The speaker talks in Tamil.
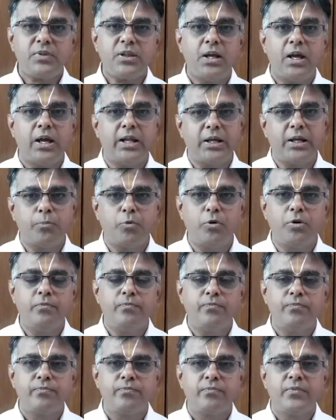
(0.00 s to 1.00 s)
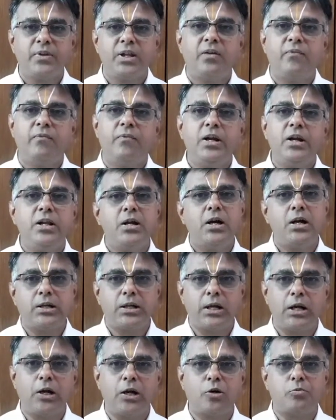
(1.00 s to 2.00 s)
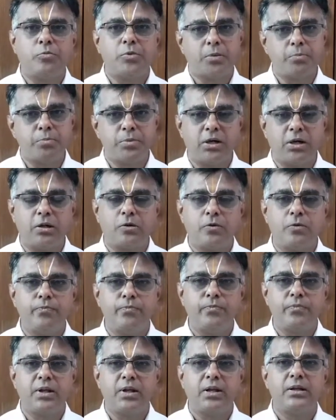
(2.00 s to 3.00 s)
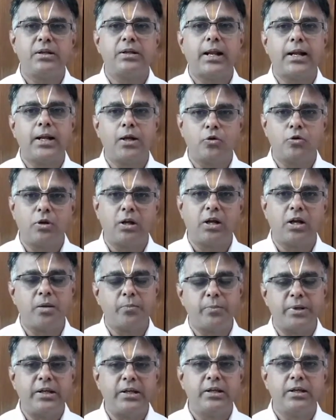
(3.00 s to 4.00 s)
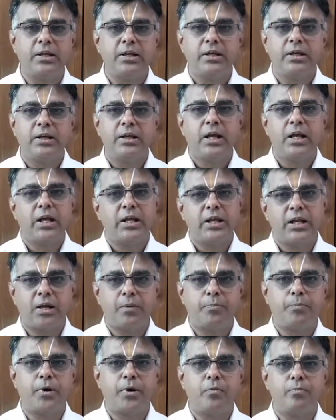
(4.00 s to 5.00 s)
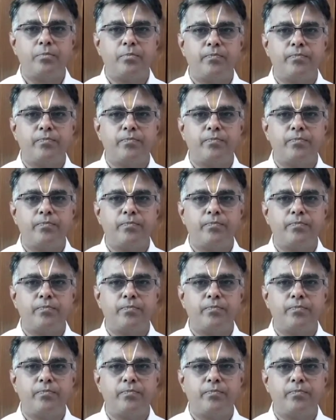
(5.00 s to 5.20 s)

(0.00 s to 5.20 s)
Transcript: அதே போல் வெளிநாட்டில் இருக்கும் நண்பர்களுக்கும் நல்லதொரு நிலைமை ஏற்படும்